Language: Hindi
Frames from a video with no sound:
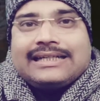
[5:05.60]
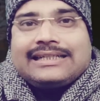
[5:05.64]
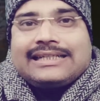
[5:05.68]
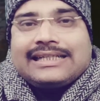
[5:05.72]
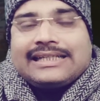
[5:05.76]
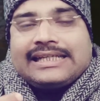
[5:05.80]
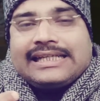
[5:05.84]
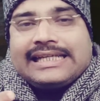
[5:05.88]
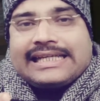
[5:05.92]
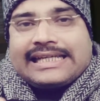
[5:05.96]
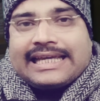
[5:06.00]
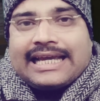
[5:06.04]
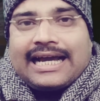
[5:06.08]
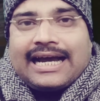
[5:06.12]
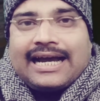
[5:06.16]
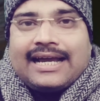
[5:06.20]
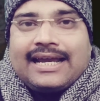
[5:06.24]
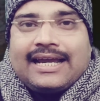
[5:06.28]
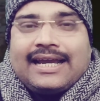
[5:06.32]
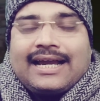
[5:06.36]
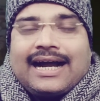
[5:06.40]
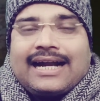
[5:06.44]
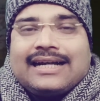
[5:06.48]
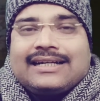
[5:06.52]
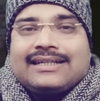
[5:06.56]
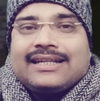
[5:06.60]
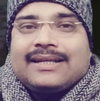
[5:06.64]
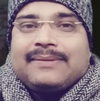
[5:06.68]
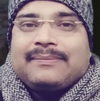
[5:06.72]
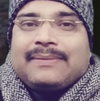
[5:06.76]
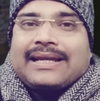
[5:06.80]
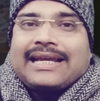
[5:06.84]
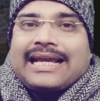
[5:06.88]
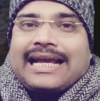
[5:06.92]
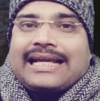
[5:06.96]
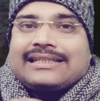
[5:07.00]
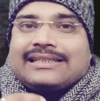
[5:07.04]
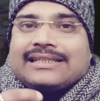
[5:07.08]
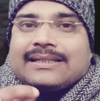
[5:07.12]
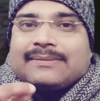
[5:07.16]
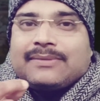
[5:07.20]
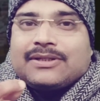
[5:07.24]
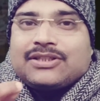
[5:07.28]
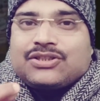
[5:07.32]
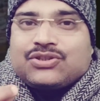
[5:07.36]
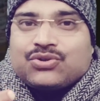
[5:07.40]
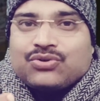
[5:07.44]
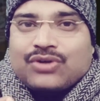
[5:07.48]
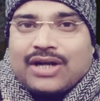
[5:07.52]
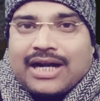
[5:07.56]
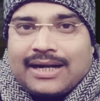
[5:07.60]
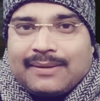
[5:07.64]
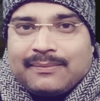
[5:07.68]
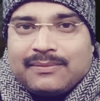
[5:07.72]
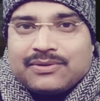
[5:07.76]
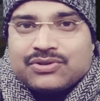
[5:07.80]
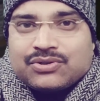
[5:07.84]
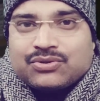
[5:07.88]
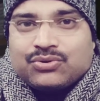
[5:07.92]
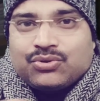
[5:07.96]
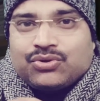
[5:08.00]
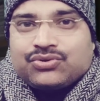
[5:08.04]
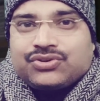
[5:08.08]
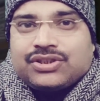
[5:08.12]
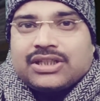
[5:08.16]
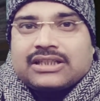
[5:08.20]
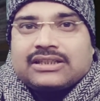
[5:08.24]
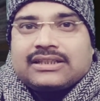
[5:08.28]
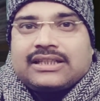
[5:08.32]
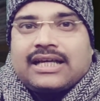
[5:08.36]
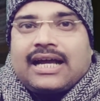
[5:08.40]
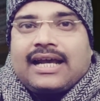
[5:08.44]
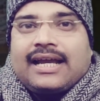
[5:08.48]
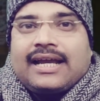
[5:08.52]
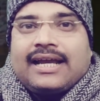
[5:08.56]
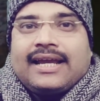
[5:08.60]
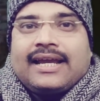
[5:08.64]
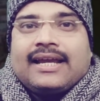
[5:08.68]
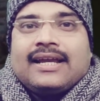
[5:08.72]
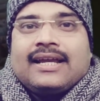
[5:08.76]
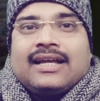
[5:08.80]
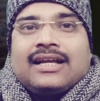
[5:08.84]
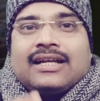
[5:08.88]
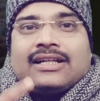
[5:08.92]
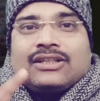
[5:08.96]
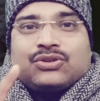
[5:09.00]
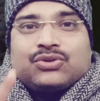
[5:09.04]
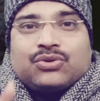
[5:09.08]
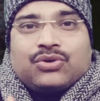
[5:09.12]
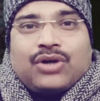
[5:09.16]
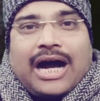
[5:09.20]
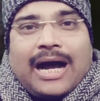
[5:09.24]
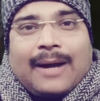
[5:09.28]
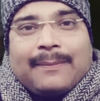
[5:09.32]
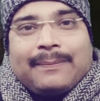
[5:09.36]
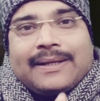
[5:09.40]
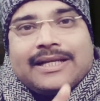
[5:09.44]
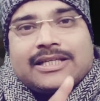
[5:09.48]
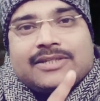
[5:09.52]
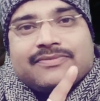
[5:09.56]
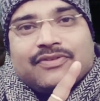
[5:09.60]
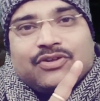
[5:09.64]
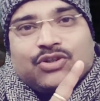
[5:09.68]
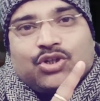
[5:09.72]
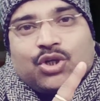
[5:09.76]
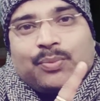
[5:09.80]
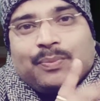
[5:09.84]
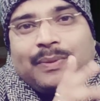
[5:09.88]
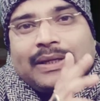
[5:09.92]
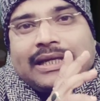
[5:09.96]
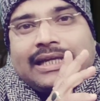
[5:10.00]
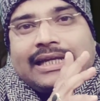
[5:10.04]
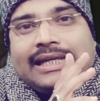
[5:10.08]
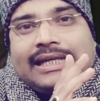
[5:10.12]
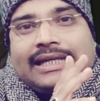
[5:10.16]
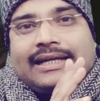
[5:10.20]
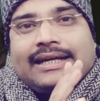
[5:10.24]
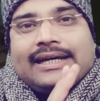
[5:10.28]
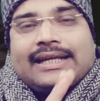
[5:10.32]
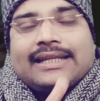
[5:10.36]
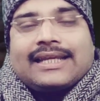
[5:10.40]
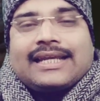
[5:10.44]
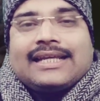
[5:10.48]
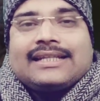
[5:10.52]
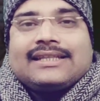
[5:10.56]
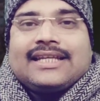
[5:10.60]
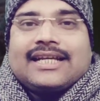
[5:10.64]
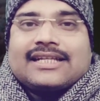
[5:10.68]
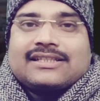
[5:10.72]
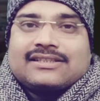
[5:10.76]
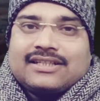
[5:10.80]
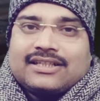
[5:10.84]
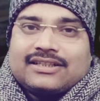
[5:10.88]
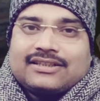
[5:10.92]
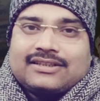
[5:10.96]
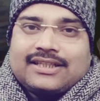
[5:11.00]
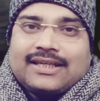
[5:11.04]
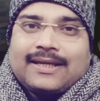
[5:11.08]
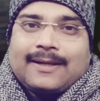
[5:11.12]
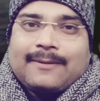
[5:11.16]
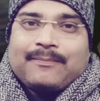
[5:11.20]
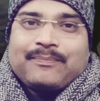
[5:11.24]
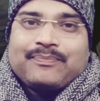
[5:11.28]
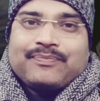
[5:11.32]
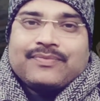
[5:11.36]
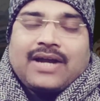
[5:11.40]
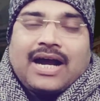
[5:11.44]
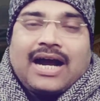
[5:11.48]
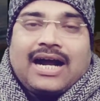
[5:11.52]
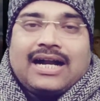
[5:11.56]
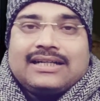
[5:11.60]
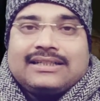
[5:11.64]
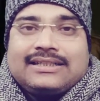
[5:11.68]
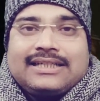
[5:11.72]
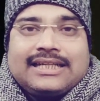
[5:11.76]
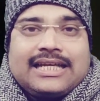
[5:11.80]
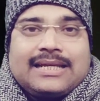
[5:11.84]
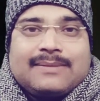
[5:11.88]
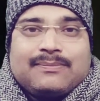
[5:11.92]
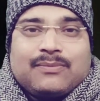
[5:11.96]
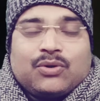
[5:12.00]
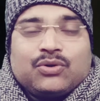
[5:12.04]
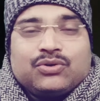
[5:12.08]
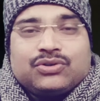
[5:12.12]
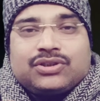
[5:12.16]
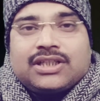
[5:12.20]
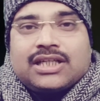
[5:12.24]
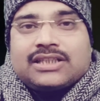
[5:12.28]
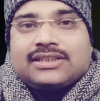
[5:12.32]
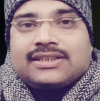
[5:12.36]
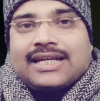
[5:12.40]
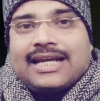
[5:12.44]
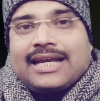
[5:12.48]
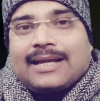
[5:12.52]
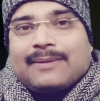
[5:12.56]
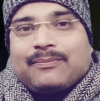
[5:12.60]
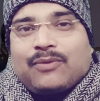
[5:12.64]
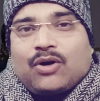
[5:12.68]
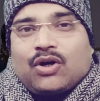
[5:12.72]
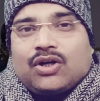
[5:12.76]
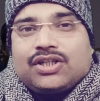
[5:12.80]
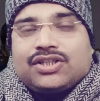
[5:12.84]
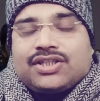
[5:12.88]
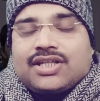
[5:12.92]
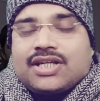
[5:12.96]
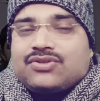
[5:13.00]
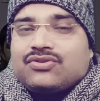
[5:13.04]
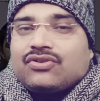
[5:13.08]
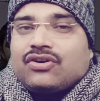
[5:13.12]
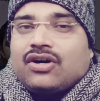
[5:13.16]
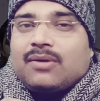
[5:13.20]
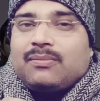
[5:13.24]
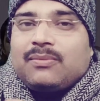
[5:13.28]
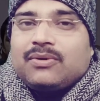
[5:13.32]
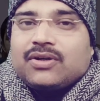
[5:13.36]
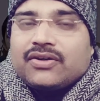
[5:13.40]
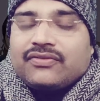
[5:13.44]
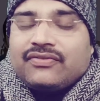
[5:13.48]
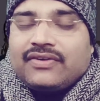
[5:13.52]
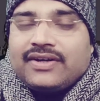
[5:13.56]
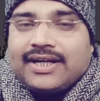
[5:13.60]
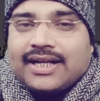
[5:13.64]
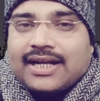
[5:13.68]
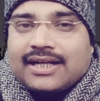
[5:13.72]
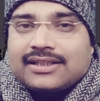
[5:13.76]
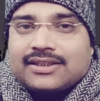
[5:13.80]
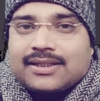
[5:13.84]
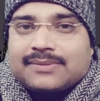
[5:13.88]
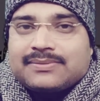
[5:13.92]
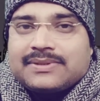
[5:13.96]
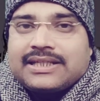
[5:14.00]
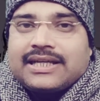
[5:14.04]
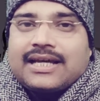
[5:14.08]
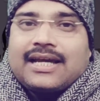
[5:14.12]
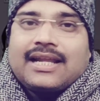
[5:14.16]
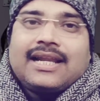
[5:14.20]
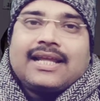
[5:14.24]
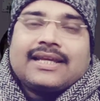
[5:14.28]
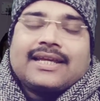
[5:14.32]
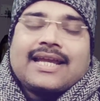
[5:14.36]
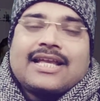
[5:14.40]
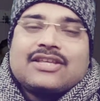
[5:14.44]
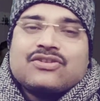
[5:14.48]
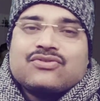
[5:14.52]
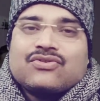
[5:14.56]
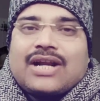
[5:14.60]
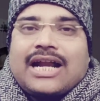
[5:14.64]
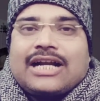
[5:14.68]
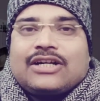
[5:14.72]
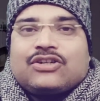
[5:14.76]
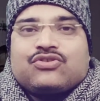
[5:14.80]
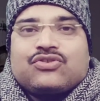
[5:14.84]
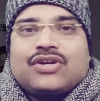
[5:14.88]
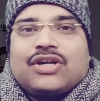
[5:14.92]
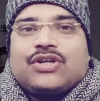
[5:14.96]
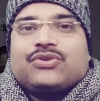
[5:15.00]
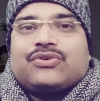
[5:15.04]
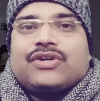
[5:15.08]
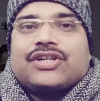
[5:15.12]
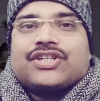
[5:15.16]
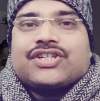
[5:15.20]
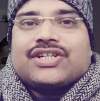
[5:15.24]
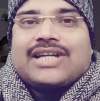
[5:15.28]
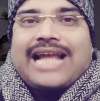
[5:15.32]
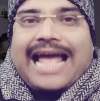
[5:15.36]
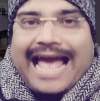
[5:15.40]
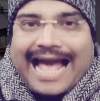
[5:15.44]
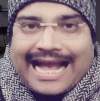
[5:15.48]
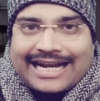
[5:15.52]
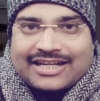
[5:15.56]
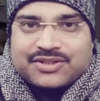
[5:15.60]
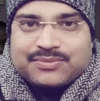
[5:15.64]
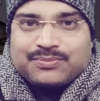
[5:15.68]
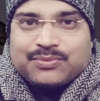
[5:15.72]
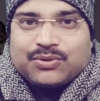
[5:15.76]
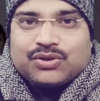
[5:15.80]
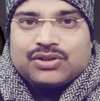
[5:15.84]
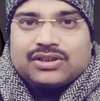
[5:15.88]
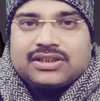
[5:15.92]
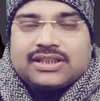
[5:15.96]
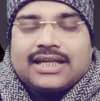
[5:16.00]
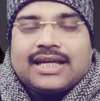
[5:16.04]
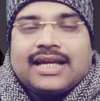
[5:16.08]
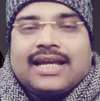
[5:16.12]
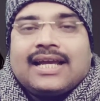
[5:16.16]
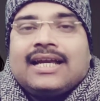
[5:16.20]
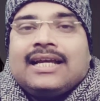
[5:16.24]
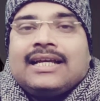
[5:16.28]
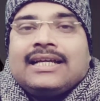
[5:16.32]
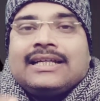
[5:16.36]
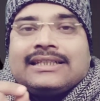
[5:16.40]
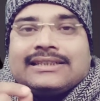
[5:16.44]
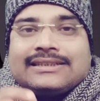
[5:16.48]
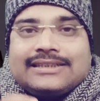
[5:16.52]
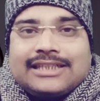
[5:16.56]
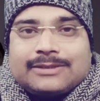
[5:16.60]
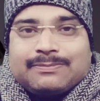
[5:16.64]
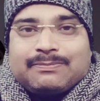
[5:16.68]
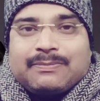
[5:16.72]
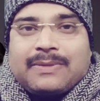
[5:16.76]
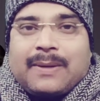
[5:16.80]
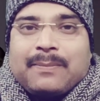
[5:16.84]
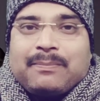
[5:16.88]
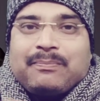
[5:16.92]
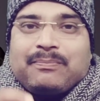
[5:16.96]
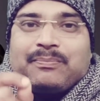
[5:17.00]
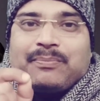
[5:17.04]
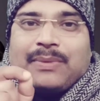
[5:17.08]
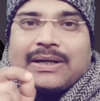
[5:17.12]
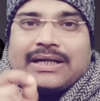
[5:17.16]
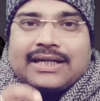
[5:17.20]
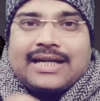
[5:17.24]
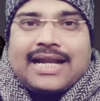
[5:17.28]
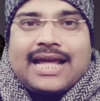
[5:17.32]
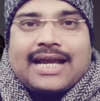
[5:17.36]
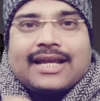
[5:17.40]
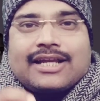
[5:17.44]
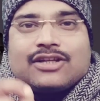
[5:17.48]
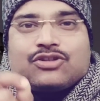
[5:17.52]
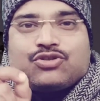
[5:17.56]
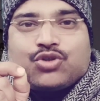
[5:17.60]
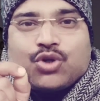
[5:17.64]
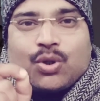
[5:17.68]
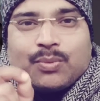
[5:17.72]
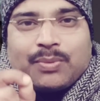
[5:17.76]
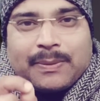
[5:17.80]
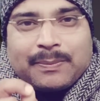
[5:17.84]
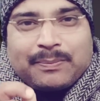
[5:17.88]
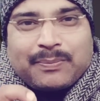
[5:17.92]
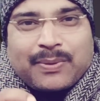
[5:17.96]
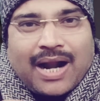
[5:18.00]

आर e क्या है आर में कैसे बच्चों का एडमिशन हो सकता है तो आप इस वीडियो पर क्लिक करके देख सकते हैं आर बहुत ही अच्छा एक पॉलिसी जो गवर्नमेंट ऑफ इंडिया की तरफ से निकाला गया है राइट टू एजुकेशन एक्ट बोलते हैं जिसमें पटना के जो भी